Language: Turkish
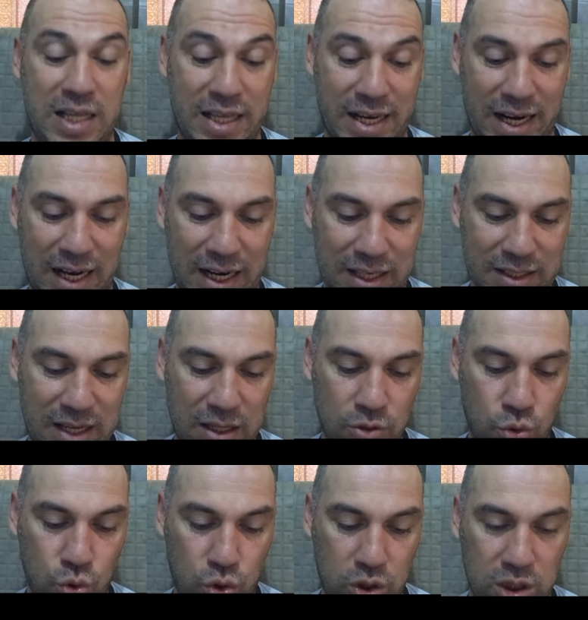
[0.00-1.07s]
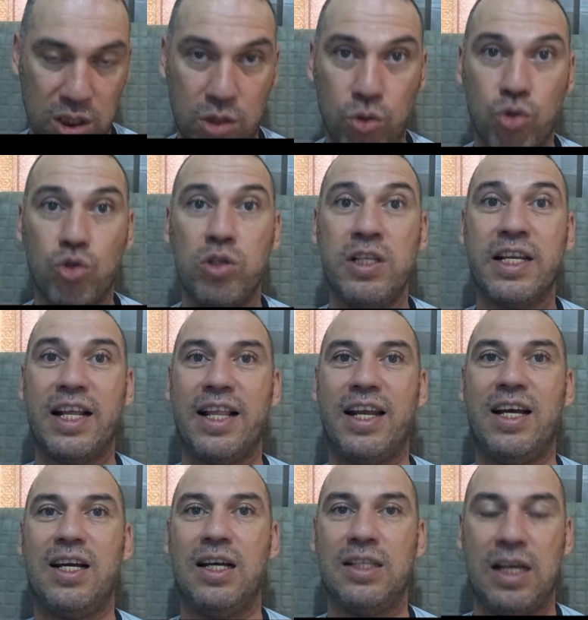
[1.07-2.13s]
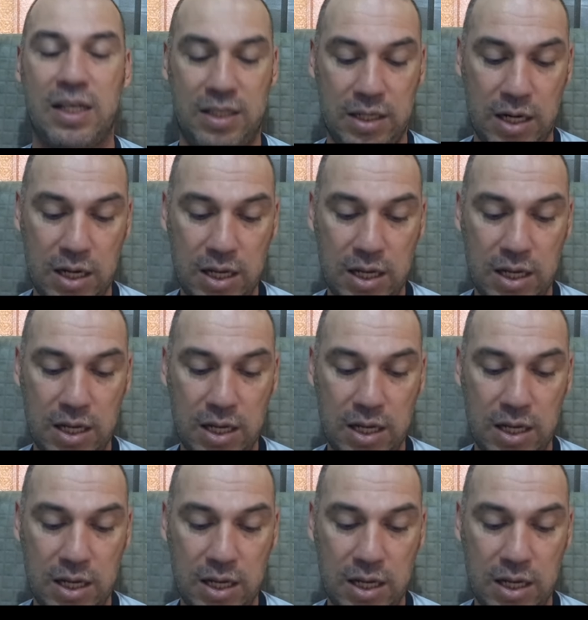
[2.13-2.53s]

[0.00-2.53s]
liralardan 143 liralara kadar